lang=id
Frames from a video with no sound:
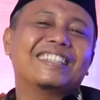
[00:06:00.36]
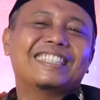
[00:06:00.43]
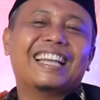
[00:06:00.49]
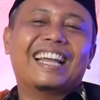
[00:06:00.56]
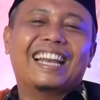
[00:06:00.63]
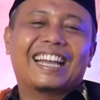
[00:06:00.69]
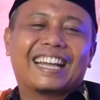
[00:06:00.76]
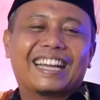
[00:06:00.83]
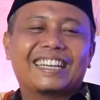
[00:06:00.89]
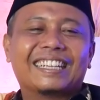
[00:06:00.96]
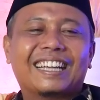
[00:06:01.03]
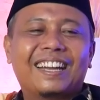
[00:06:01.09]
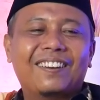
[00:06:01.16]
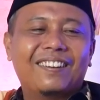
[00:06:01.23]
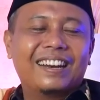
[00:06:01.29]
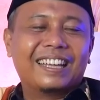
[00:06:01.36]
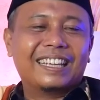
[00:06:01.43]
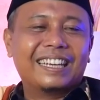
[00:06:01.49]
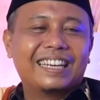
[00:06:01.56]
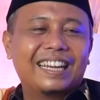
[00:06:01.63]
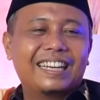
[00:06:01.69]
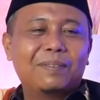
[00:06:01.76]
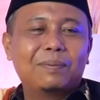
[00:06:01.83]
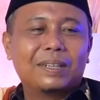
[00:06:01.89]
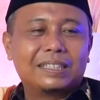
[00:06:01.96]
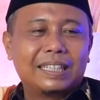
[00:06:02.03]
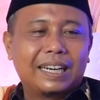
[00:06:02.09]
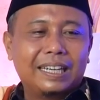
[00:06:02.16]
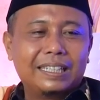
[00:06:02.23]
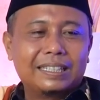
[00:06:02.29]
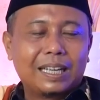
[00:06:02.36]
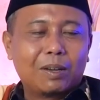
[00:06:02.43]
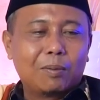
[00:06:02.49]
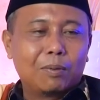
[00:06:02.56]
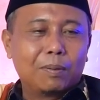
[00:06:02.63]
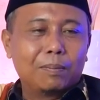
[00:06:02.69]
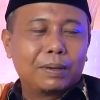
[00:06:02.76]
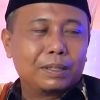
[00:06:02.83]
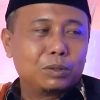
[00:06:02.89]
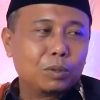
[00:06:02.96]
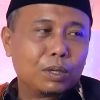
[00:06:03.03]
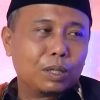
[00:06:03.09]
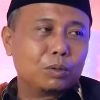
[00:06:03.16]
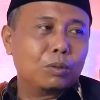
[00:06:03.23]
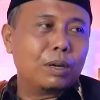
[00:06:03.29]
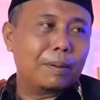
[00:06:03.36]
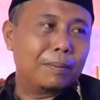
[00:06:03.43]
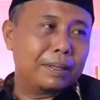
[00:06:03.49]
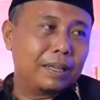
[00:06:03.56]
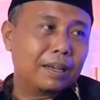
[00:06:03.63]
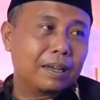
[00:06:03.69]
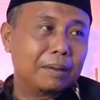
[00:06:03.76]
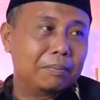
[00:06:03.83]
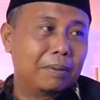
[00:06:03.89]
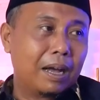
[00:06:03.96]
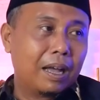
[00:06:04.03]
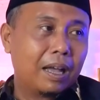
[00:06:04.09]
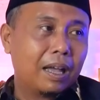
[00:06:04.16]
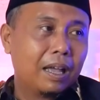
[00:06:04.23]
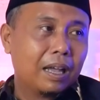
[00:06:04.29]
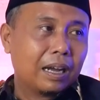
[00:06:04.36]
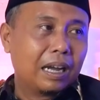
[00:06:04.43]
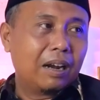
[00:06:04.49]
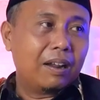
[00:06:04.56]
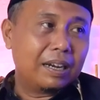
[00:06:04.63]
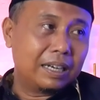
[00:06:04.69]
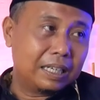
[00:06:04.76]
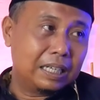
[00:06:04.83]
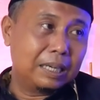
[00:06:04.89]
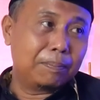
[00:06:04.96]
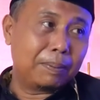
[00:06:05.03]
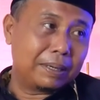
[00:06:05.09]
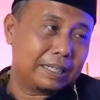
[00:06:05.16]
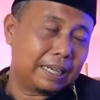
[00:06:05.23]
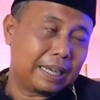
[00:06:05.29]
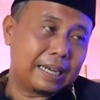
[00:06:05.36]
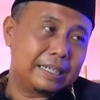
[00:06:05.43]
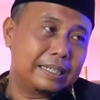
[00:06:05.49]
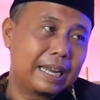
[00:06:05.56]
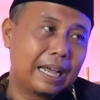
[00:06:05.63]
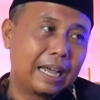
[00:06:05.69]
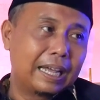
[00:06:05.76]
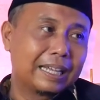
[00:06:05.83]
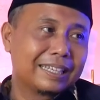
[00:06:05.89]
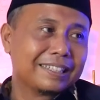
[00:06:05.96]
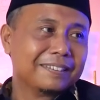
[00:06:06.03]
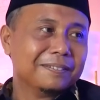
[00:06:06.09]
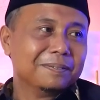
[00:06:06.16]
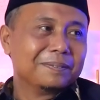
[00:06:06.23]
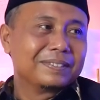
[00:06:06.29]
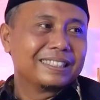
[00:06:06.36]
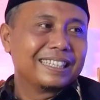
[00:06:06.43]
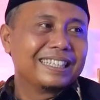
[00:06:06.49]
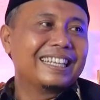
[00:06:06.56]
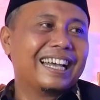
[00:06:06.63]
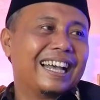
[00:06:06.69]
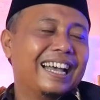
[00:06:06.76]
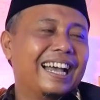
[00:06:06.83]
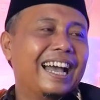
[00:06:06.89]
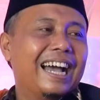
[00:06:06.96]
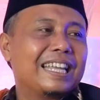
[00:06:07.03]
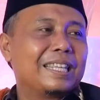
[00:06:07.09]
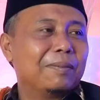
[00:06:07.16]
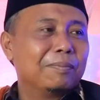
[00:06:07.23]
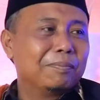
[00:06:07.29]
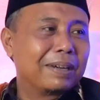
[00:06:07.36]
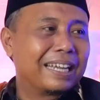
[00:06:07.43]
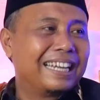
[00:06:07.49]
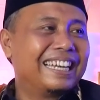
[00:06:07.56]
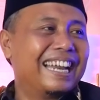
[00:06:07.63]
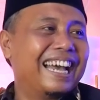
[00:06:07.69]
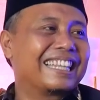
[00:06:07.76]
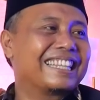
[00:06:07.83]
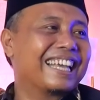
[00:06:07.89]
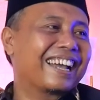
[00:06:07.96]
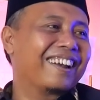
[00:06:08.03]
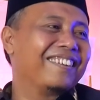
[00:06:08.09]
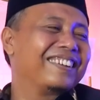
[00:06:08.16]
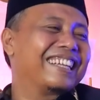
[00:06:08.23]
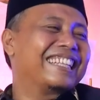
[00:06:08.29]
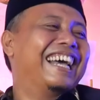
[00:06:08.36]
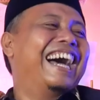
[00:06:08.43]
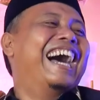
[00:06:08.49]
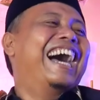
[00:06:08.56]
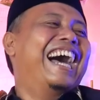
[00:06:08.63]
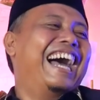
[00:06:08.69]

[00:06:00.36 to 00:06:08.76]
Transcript: masalah kan kalau lagi enggak dapat Shirley saya ngomong begitu itu namanya ribah kalau iya, ada di depannya kan enggak. Iya iya benar iya, Hanya menghina aja kalau tidak.